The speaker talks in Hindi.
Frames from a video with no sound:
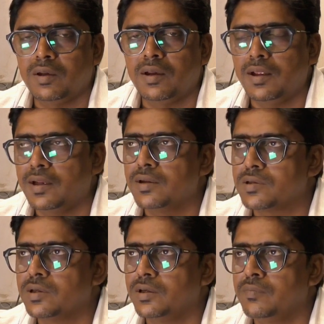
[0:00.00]
का एक
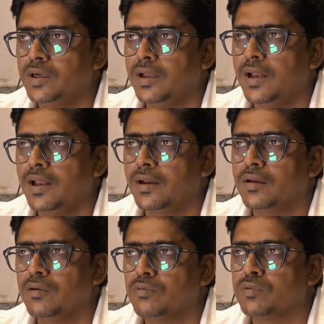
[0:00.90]
स्टेटमेंट आया
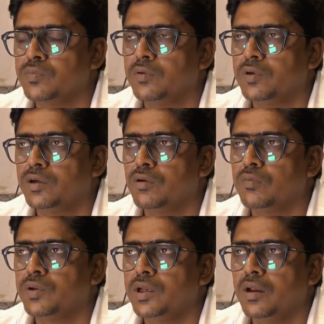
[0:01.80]
कि उसमें
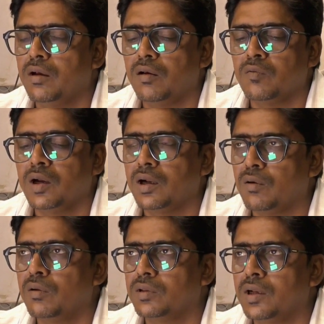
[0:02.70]
वीडियो भी है और वहाँ
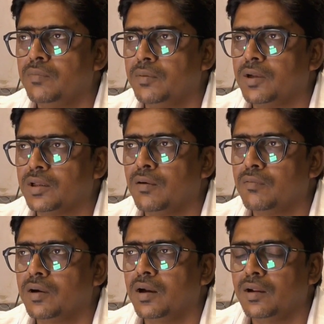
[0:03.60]
कौन था मैं
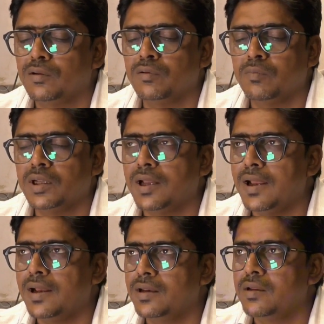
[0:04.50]
बताऊँगा तो
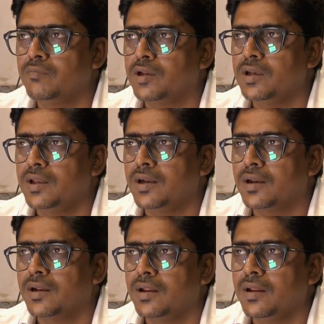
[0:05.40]
बताए हलीम क्लियर
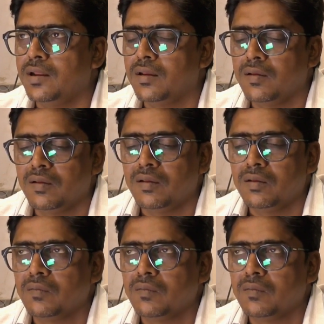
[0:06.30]
करे हाँ